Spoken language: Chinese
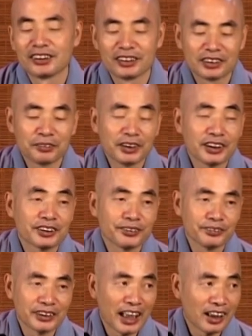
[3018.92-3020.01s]
就作为一个
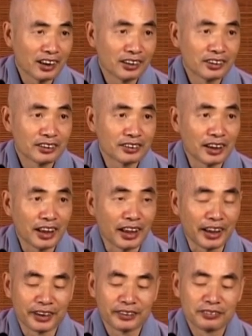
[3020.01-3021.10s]
出家人，
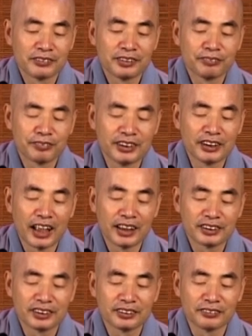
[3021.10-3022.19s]
哎，我们平常
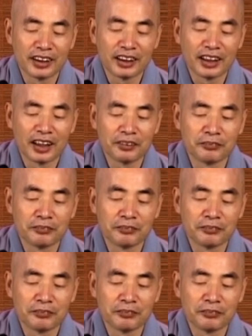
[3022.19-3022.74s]
世俗人啊，